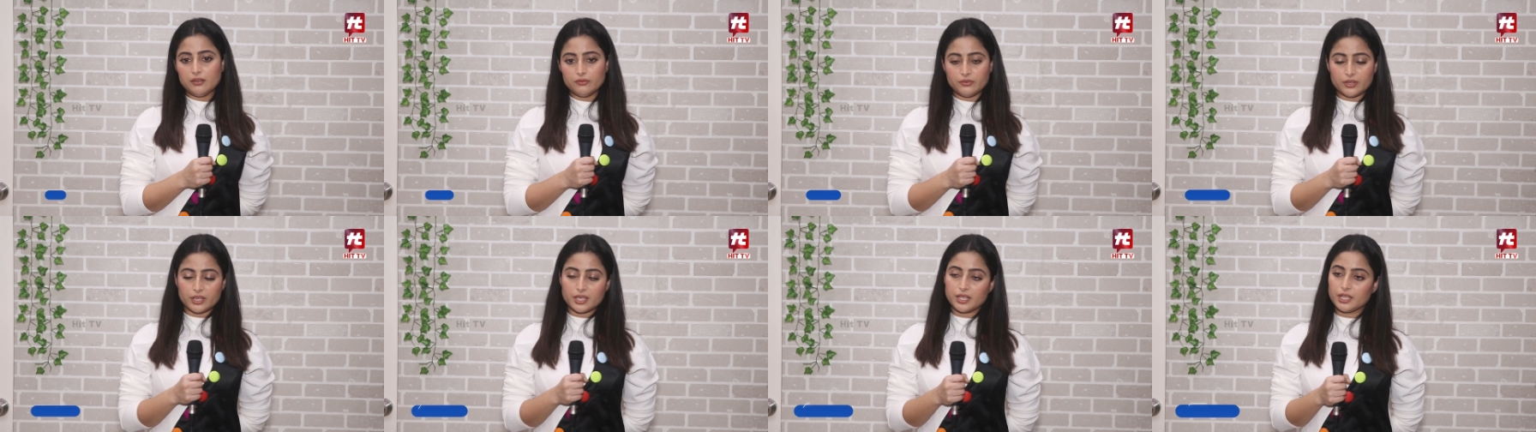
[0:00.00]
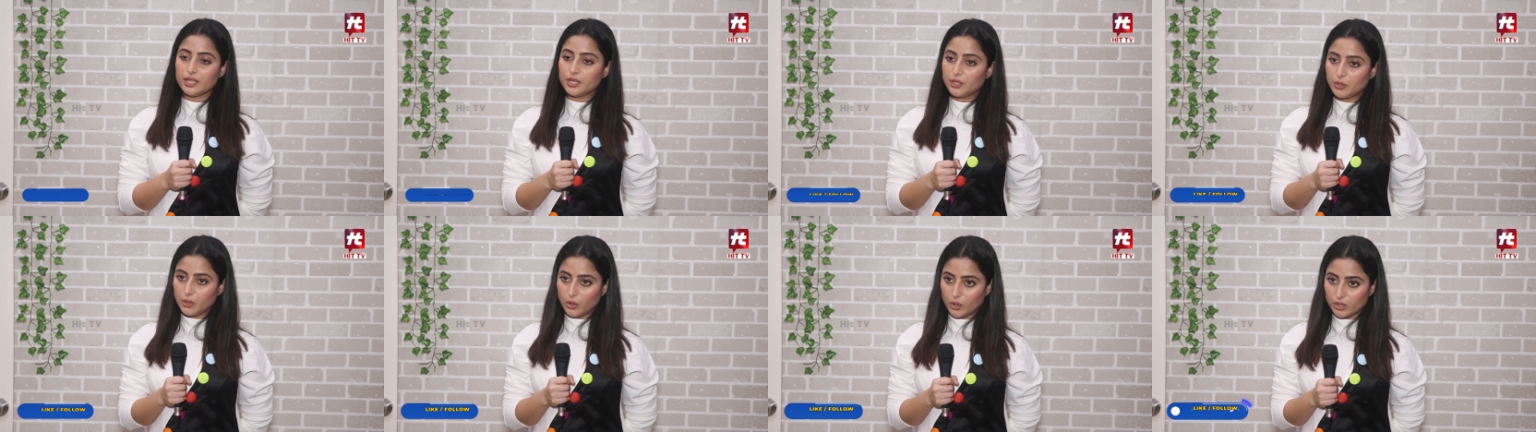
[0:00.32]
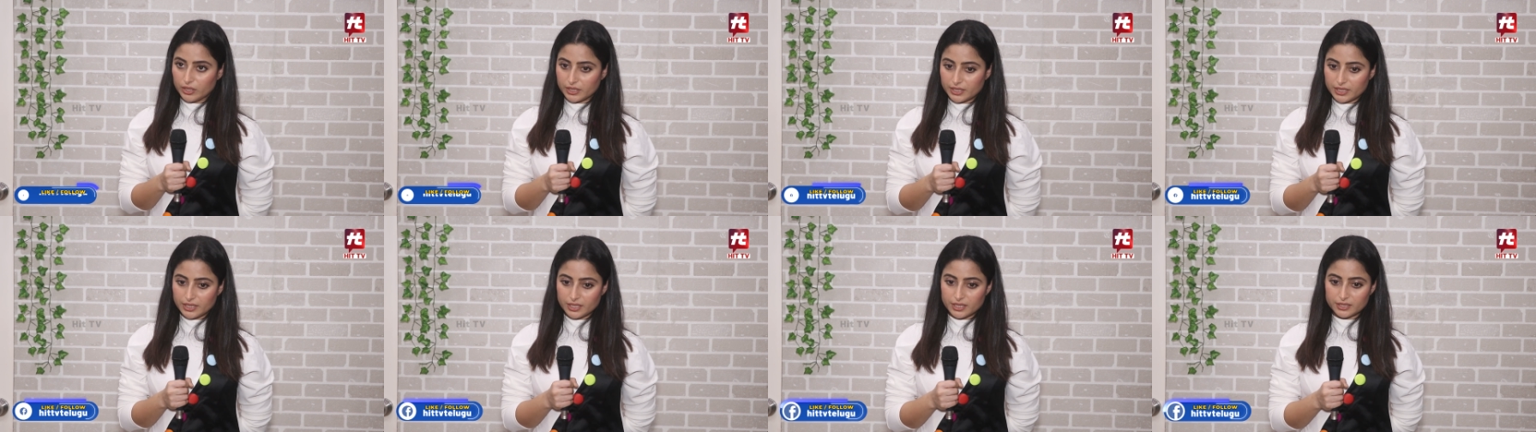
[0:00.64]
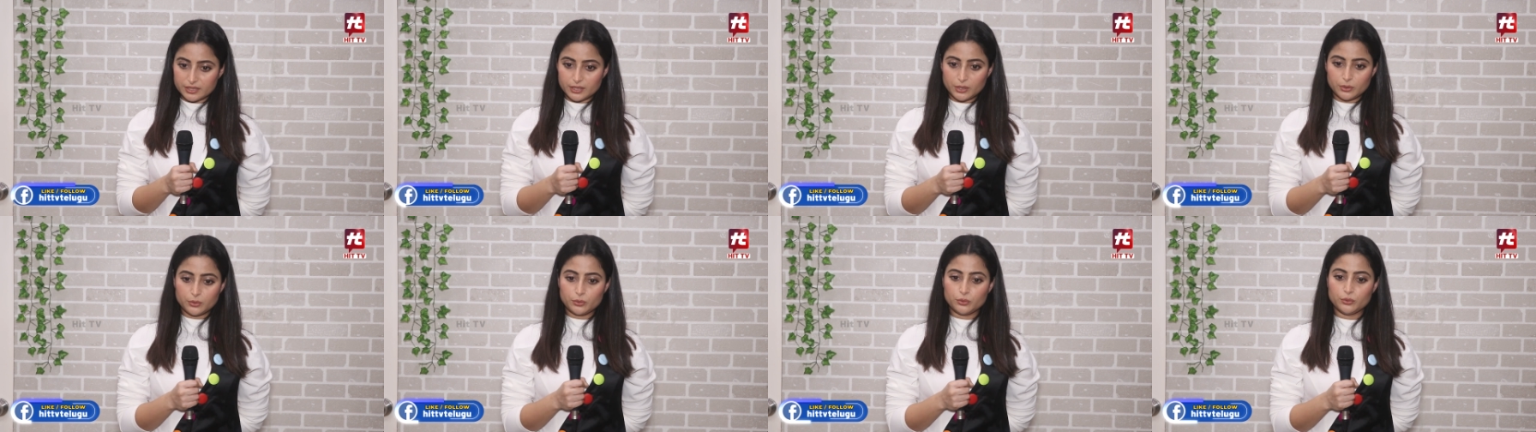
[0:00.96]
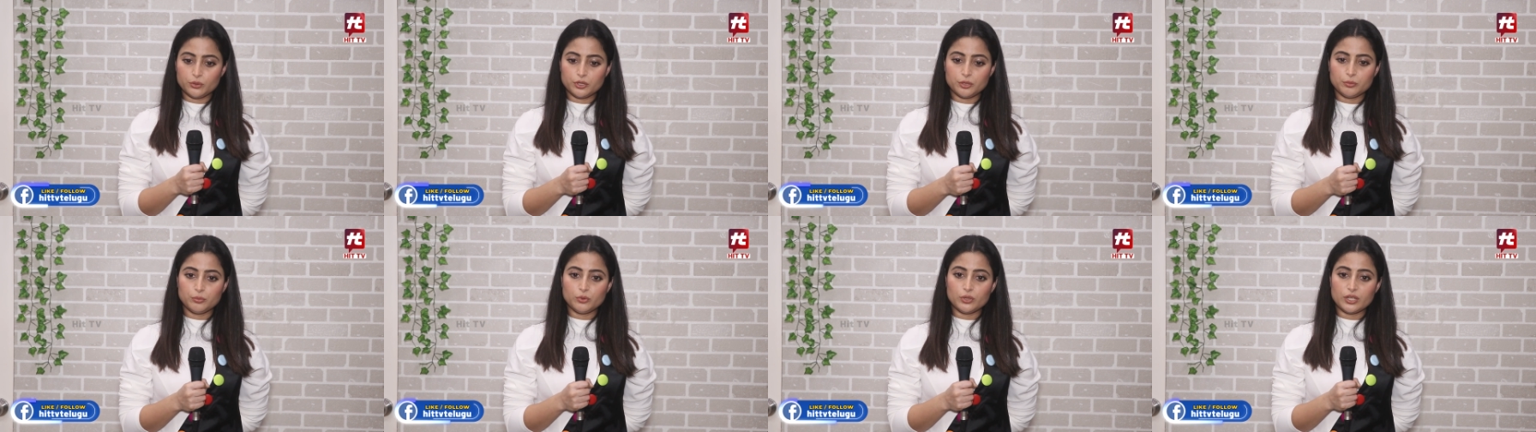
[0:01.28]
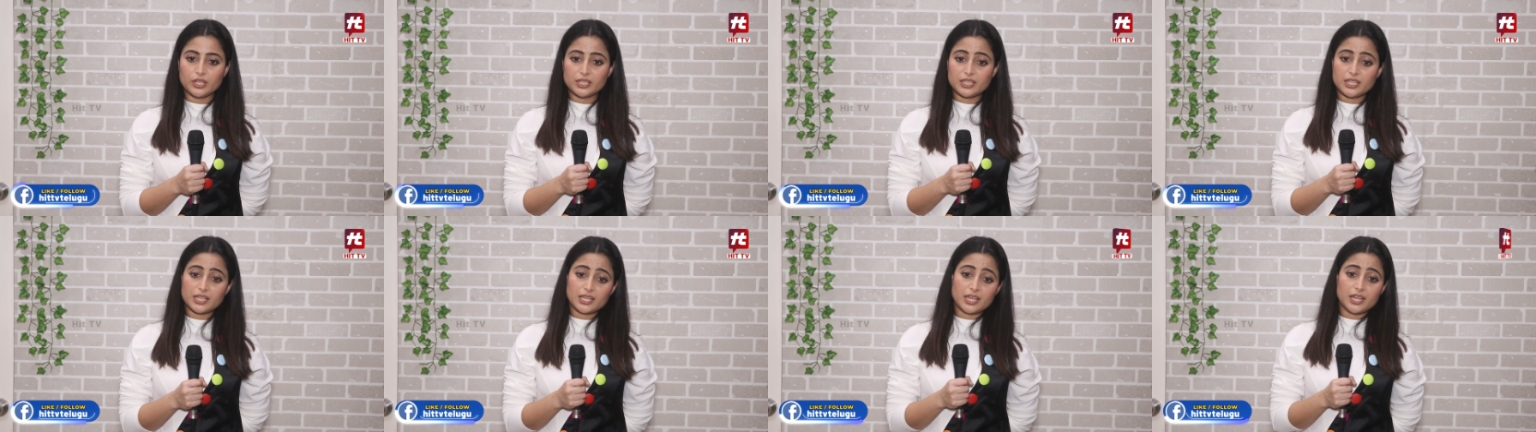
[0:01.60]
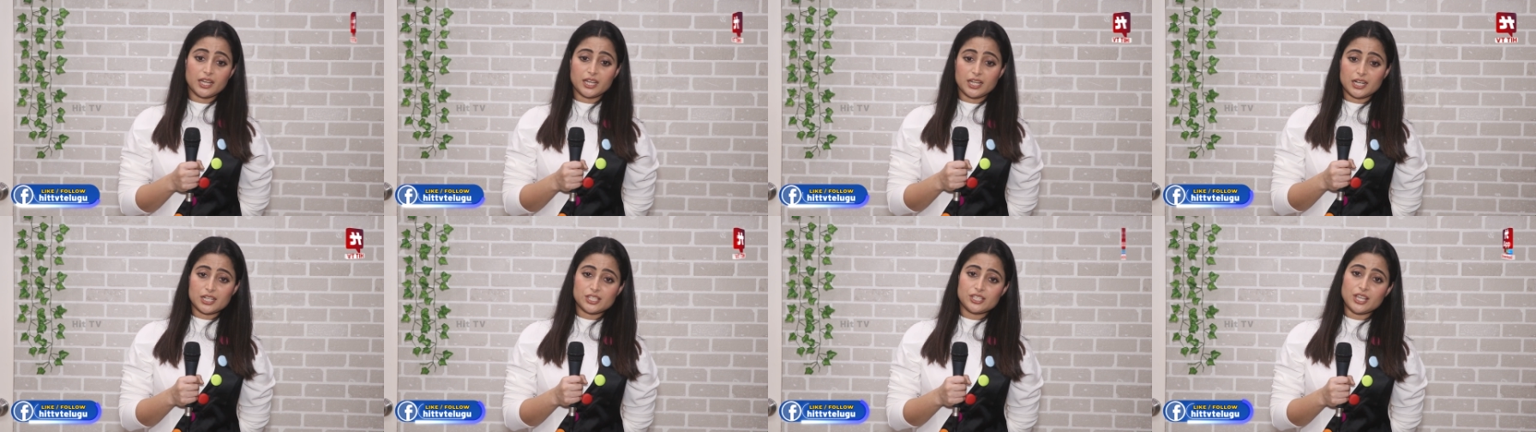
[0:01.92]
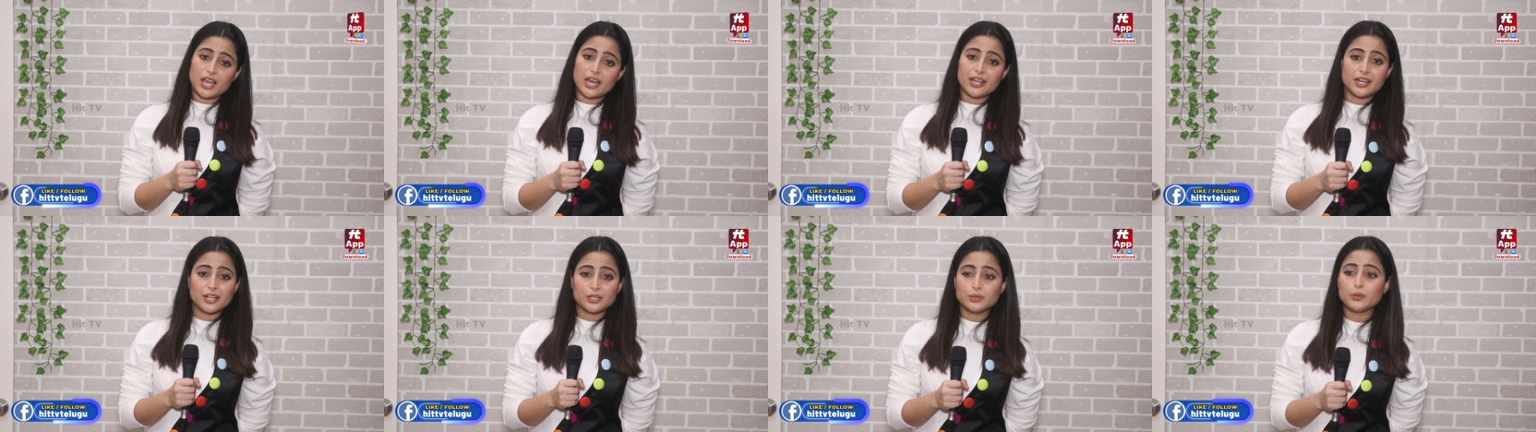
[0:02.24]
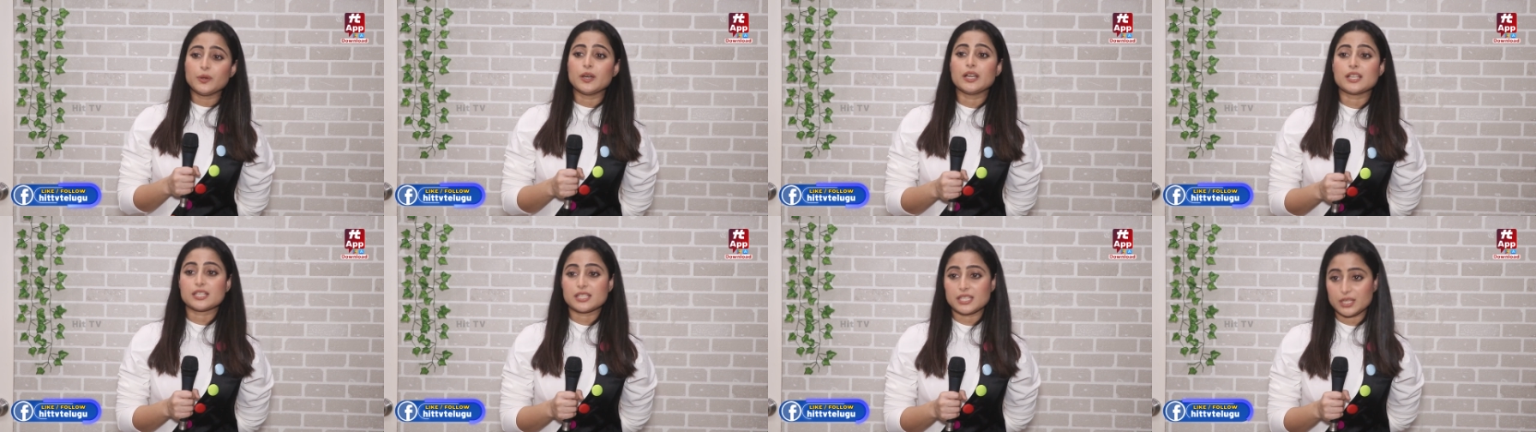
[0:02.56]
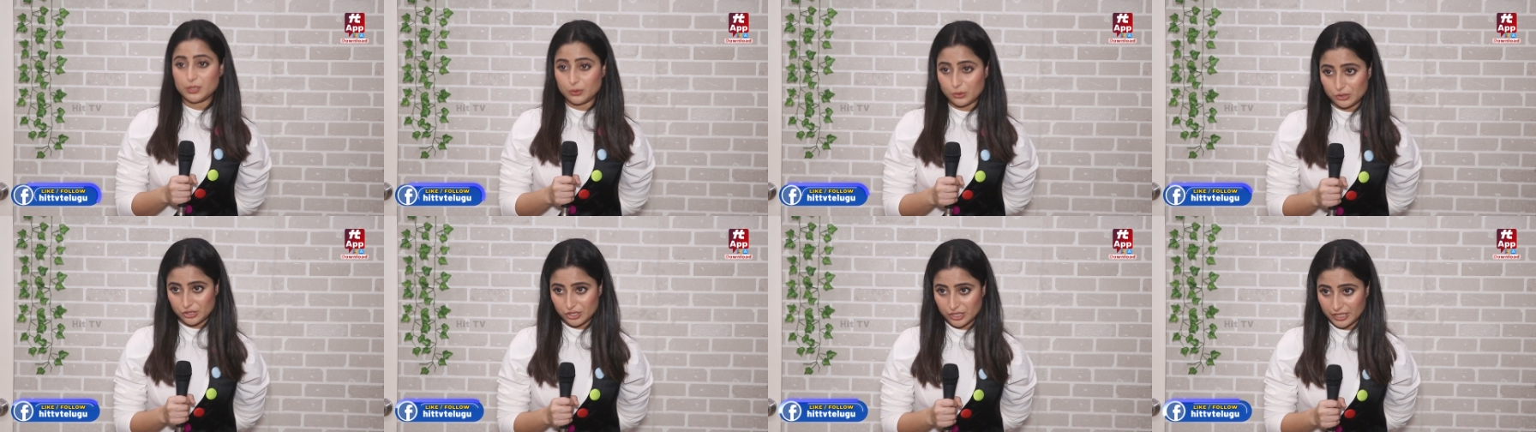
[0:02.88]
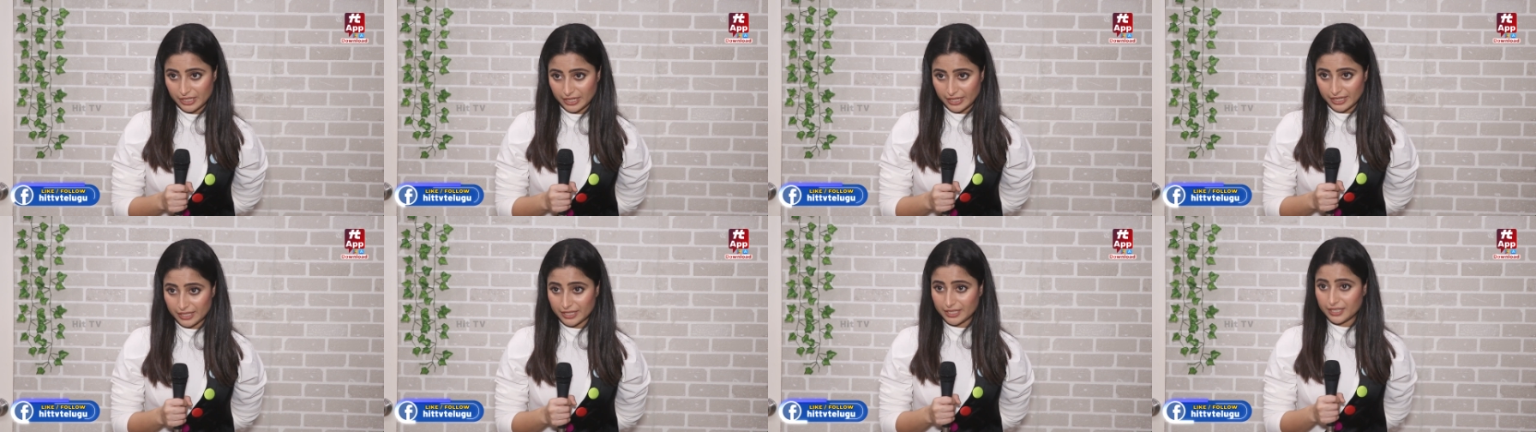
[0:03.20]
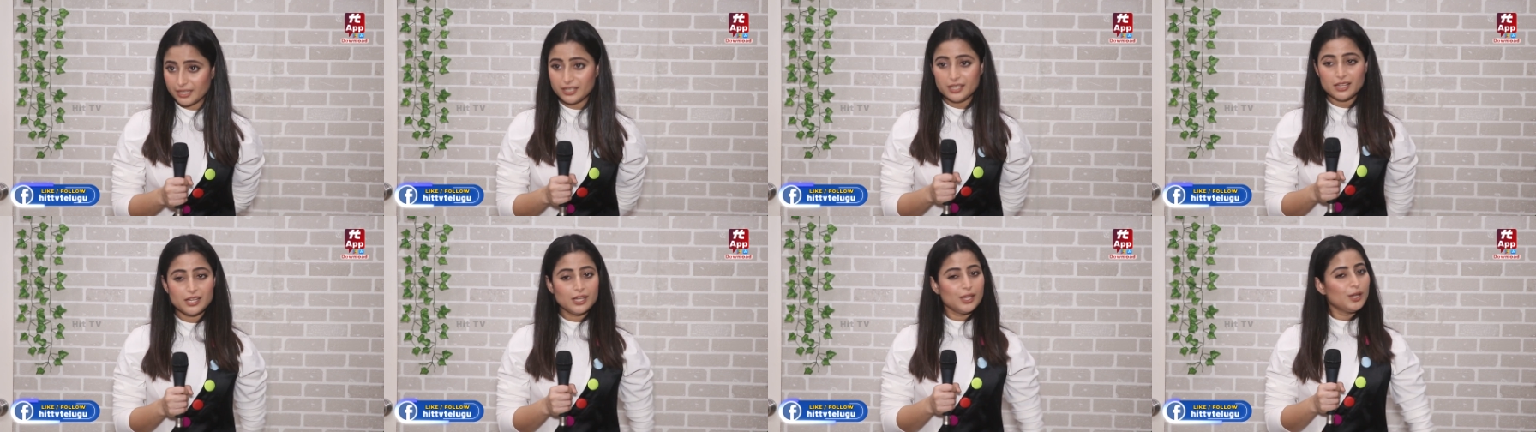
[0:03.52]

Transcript: विक्की ने कॉल किया था और उन्होंने बोला था कि अगर जा रहे तो हंसी खुशी रहेंगे